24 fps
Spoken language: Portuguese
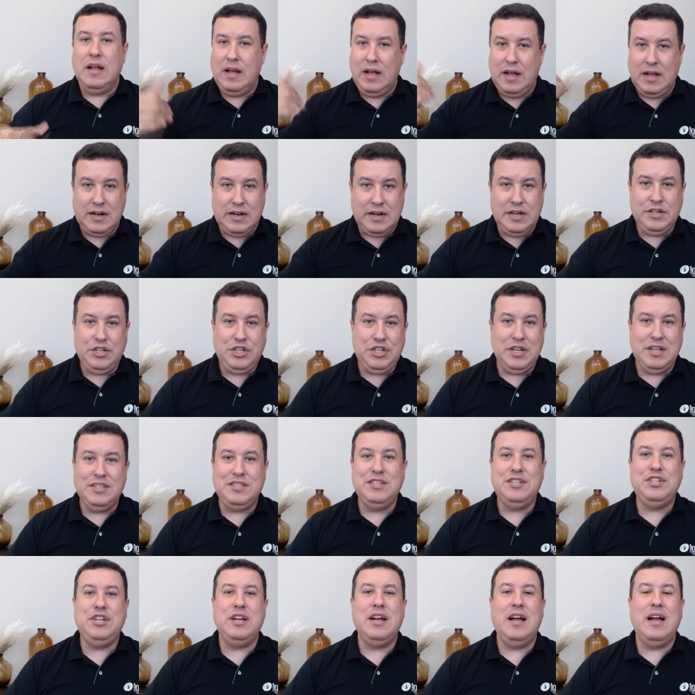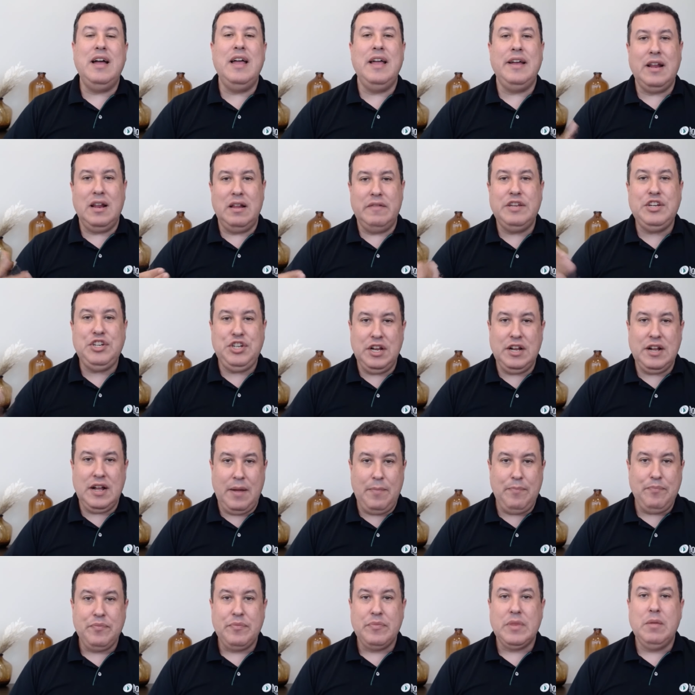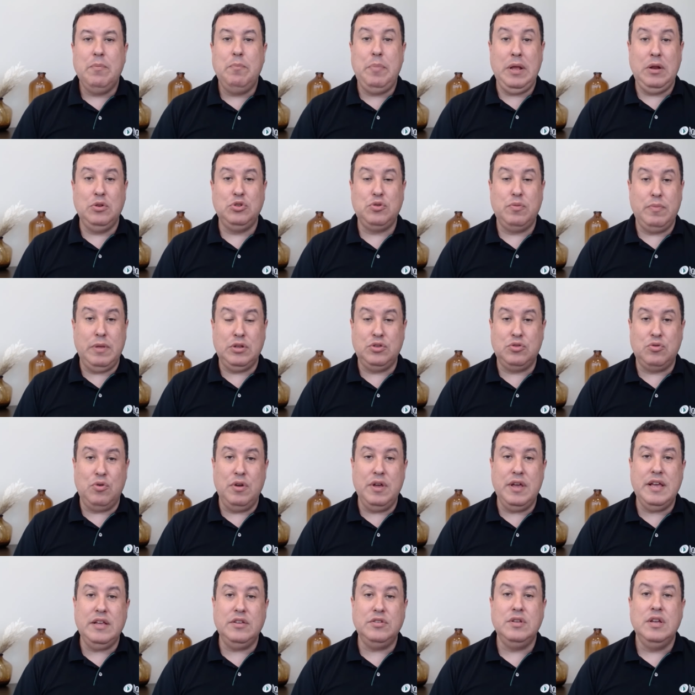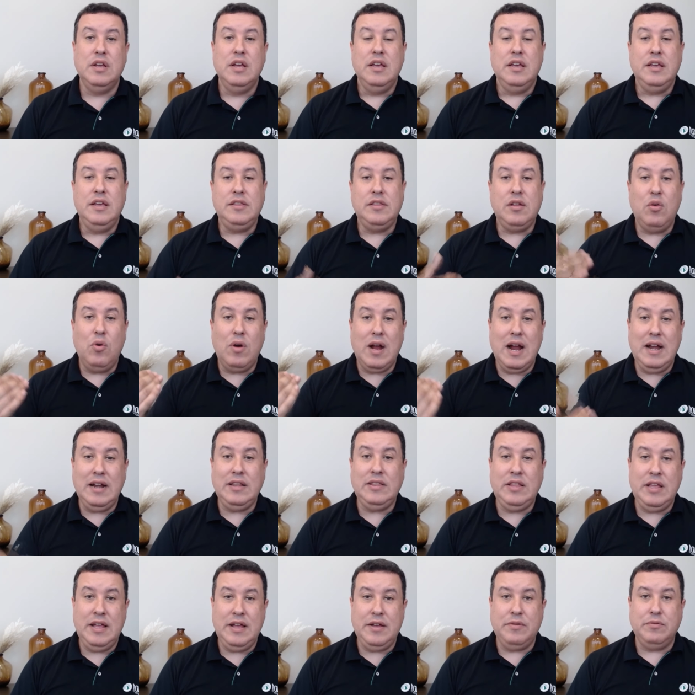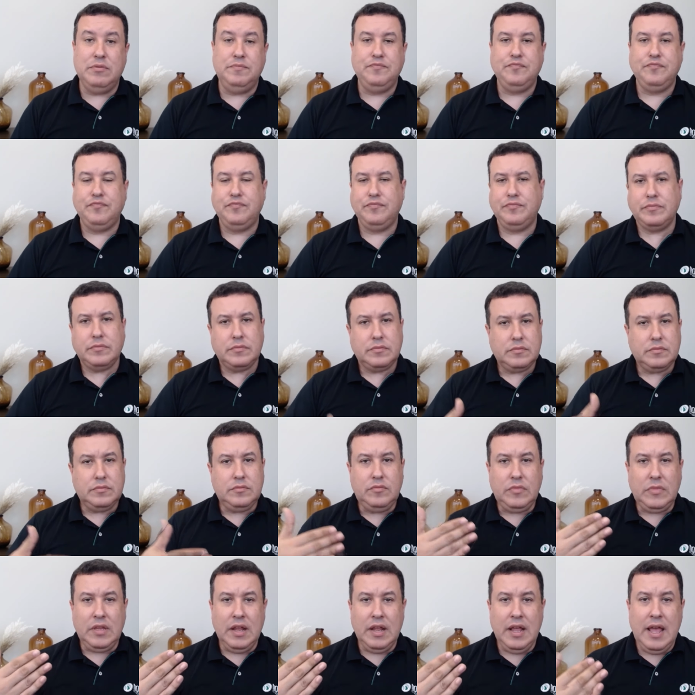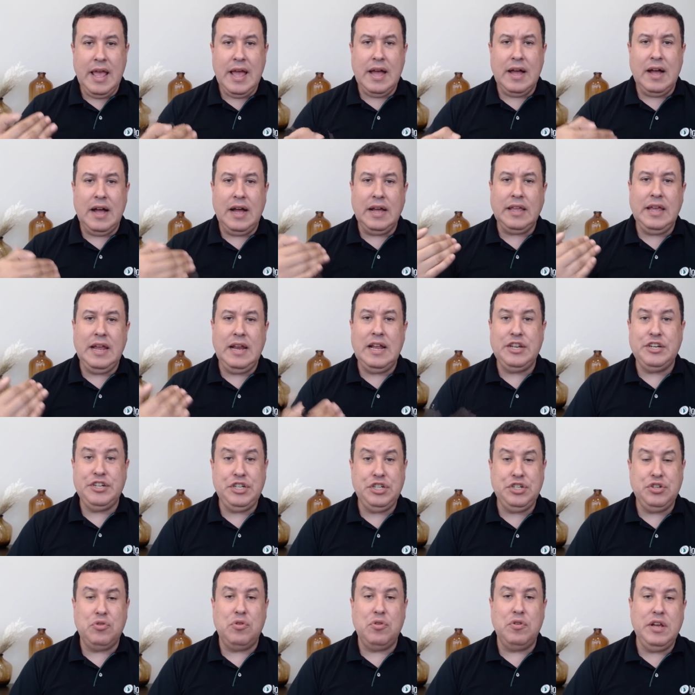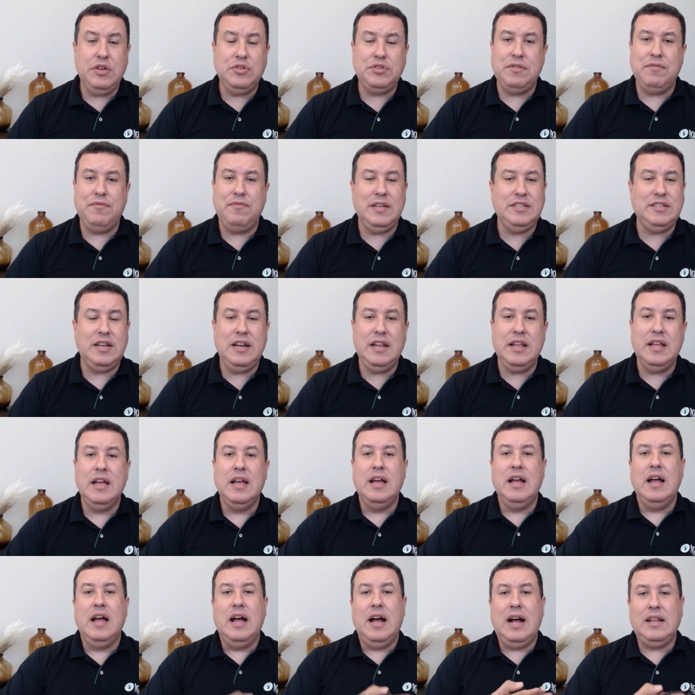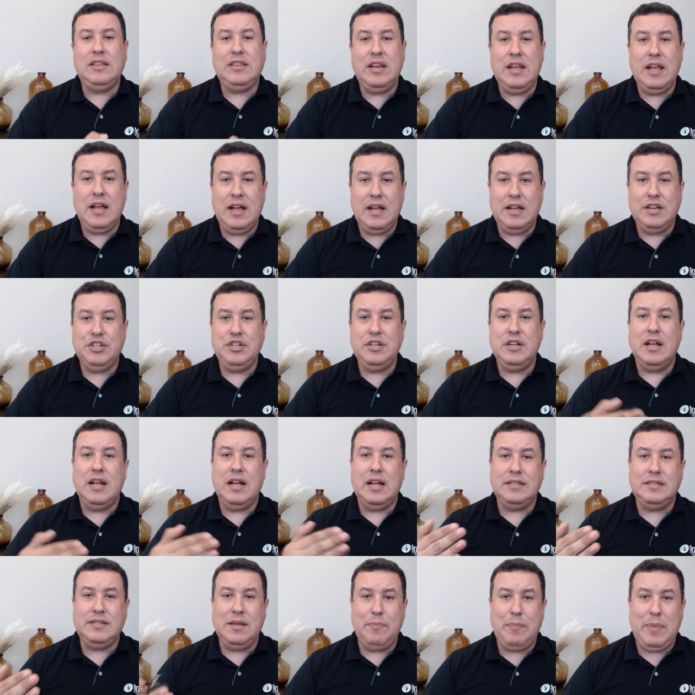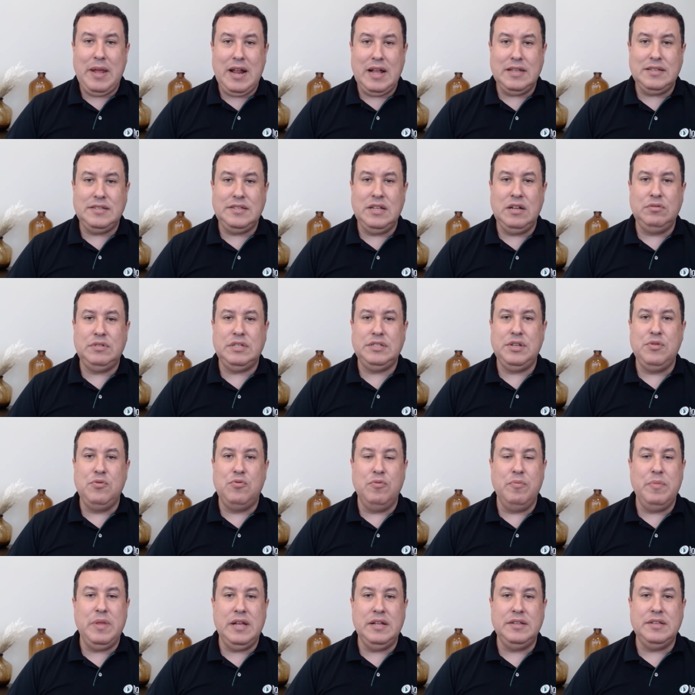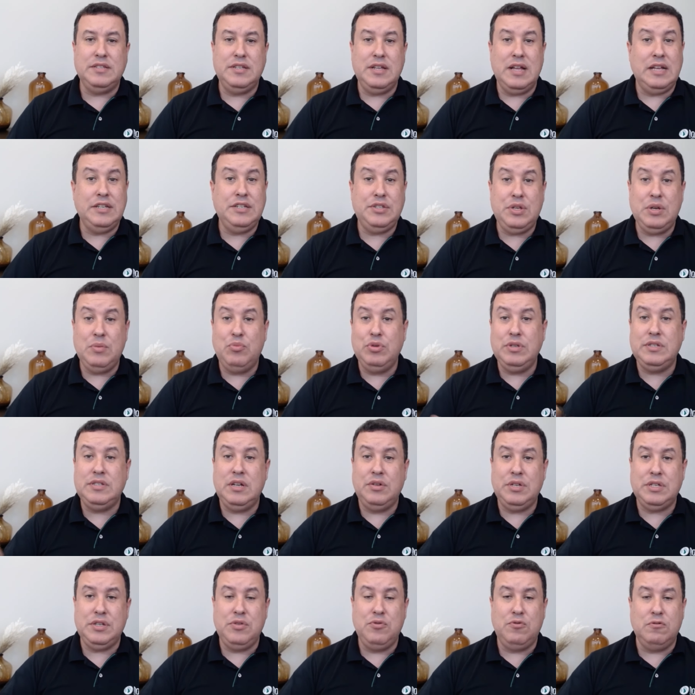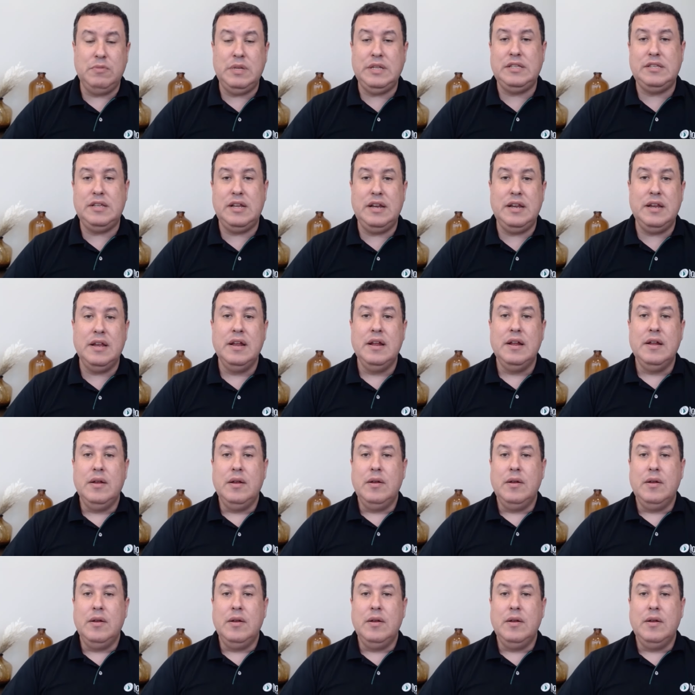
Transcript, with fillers: a grande chance de chegar é que ela vai chegar pelos, pelos Correios. Então o carteiro é aquele agente de Correios que faz ali a triagem, a separação das encomendas, a distribuição das encomendas ali